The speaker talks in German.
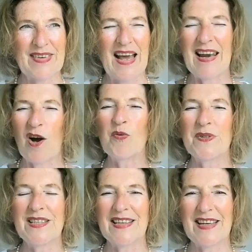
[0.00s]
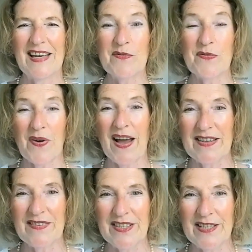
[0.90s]
erlaube dir, deinen
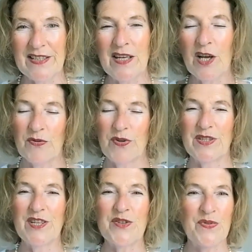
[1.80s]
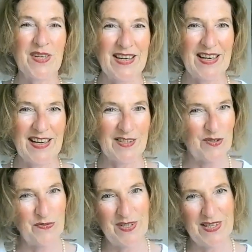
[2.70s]
freien Willen für dich, für dein
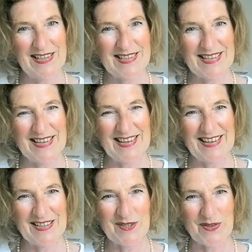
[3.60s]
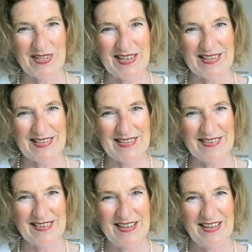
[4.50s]
Herz und für deine Seele
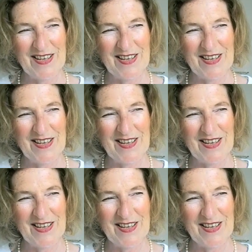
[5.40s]
einzusetzen.